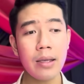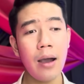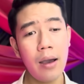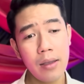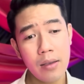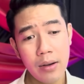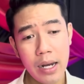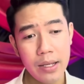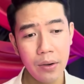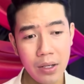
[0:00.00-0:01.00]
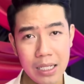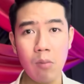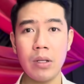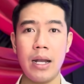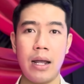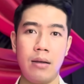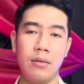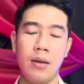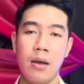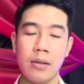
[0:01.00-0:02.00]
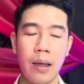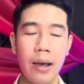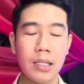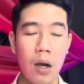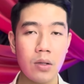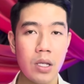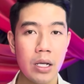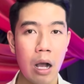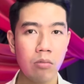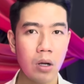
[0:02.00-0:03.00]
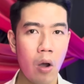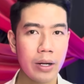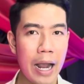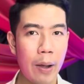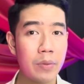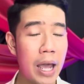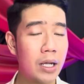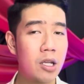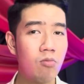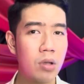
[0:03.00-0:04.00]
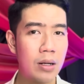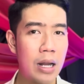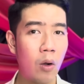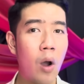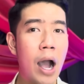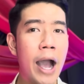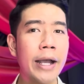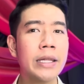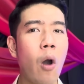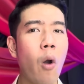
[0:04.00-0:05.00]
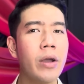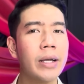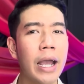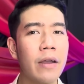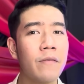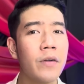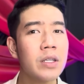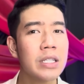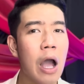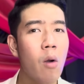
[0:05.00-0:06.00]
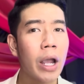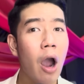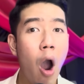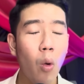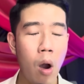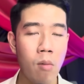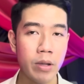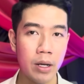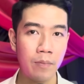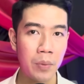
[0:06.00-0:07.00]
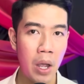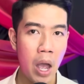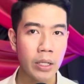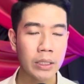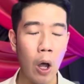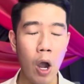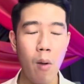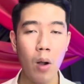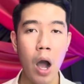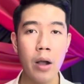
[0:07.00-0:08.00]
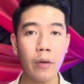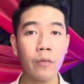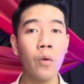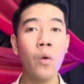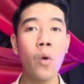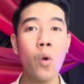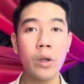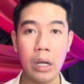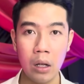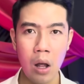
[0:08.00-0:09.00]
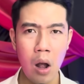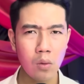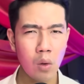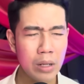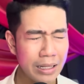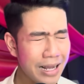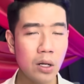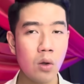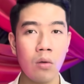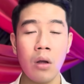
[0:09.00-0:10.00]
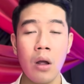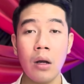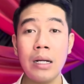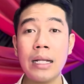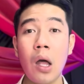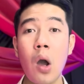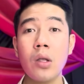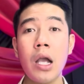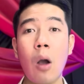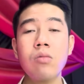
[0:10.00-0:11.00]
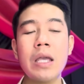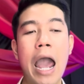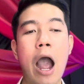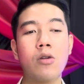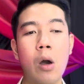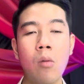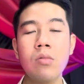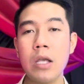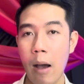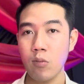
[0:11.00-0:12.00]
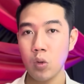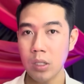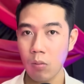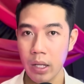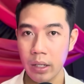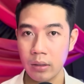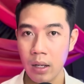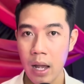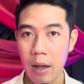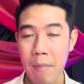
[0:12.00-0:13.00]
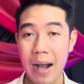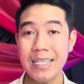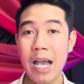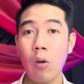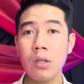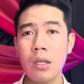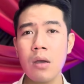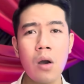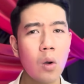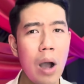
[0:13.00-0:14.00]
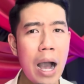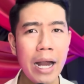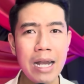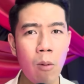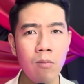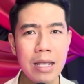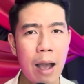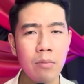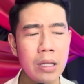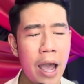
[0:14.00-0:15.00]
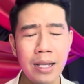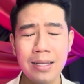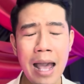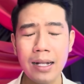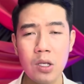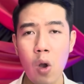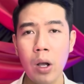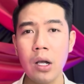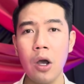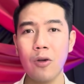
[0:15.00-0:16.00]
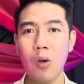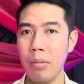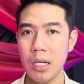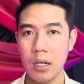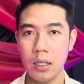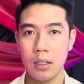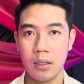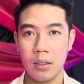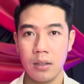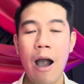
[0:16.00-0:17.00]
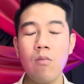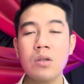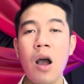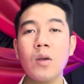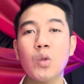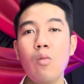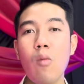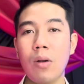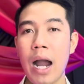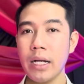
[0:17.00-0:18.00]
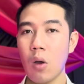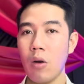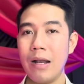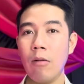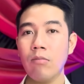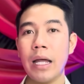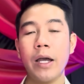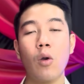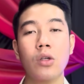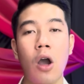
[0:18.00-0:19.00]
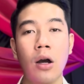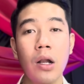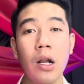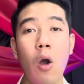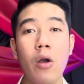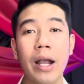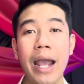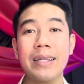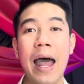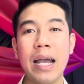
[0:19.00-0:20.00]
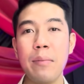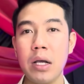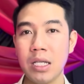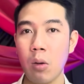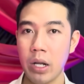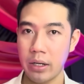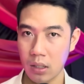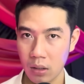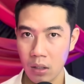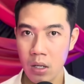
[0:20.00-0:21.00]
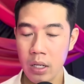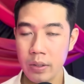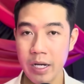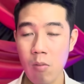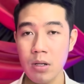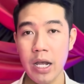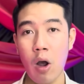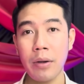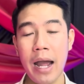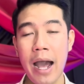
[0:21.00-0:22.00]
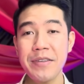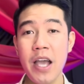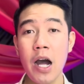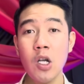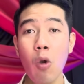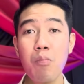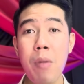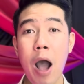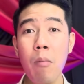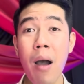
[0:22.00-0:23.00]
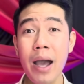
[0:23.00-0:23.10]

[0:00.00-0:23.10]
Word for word: giới giới ra giữa sông vậy nè, thì tự nhiên ông nội cảm giác giống như là có ai thổi ngay phía sau cái ót của ổng vậy đó. Thổi một hơi cái phù vậy nè, nó lạnh ngắt luôn. Là tự nhiên ổng nhào đầu, ổng chồm xuống sông liền. Mặc dầu chưa có ai động chạm thể xác gì vô cái người của ổng hết trơn á. Ổng rớt xuống một cái thôi là ổng thấy con nhỏ đó nó ngồi ngay tại cái bờ sông liền rồi. Trong khi hồi nãy giờ lúc mà ổng mới